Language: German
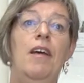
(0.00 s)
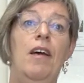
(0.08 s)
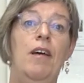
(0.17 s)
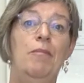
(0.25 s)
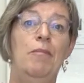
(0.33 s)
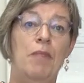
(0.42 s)

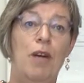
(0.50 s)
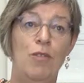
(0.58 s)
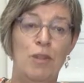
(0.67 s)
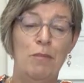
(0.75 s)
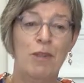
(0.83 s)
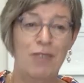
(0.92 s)
ähm, aus
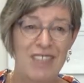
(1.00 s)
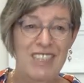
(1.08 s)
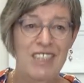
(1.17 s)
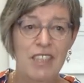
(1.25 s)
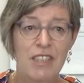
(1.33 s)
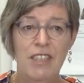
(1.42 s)
dem
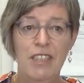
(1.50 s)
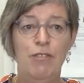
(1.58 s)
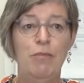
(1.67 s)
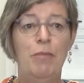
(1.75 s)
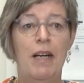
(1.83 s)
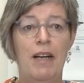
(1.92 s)

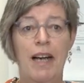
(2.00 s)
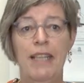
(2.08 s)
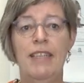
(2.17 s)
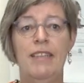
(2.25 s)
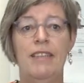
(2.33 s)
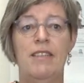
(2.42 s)
quantitativen Bereich.